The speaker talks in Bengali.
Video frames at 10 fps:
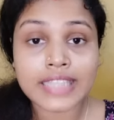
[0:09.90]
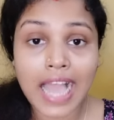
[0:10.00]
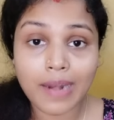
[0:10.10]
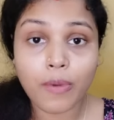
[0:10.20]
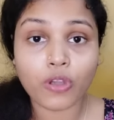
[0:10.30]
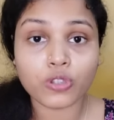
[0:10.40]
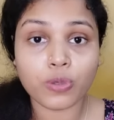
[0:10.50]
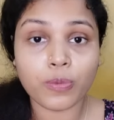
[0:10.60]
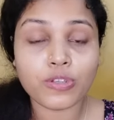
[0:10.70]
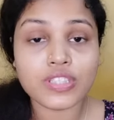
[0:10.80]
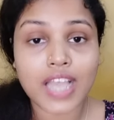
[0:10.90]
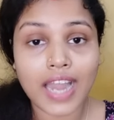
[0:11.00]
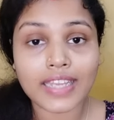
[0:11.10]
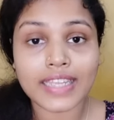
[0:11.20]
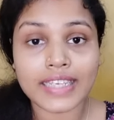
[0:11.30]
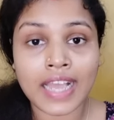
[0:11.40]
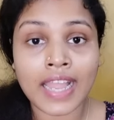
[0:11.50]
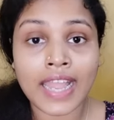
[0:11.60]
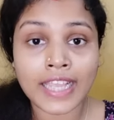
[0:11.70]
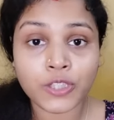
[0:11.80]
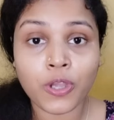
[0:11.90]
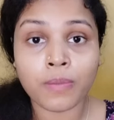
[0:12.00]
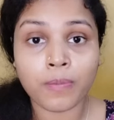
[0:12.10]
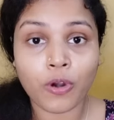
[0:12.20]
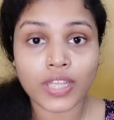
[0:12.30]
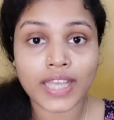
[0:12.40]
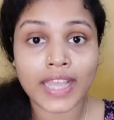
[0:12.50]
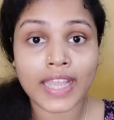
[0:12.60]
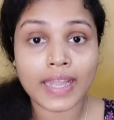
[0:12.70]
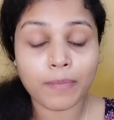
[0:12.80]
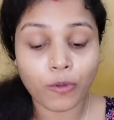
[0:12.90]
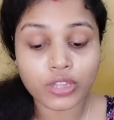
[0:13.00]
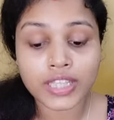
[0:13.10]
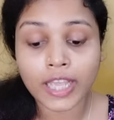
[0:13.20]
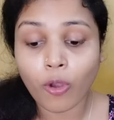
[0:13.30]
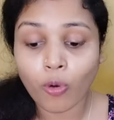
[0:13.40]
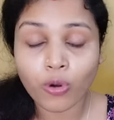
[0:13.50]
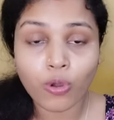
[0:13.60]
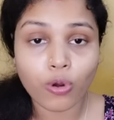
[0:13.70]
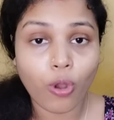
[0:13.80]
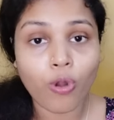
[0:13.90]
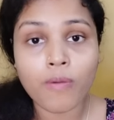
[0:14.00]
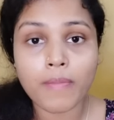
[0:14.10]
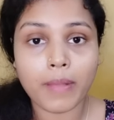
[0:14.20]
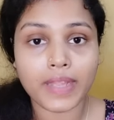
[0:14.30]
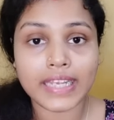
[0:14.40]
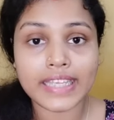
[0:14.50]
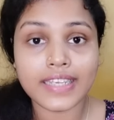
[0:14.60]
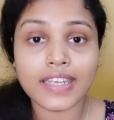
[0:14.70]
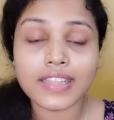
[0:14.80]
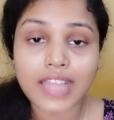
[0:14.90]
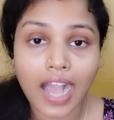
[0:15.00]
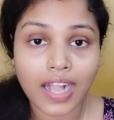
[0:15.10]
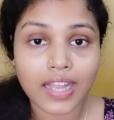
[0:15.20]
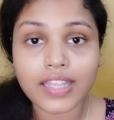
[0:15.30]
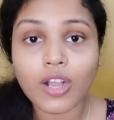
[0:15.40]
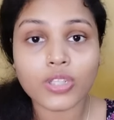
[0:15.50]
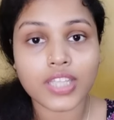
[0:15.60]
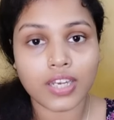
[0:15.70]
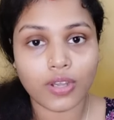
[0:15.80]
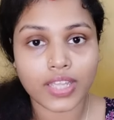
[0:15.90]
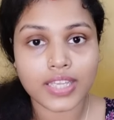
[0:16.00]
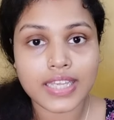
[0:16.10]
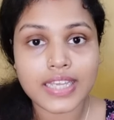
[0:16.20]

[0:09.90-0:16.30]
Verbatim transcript: তার বক্তব্য যার কিনা এই সম্পর্কে মধ্যে কোনো রকমভাবে লিগেলি থাকারই কথা নয়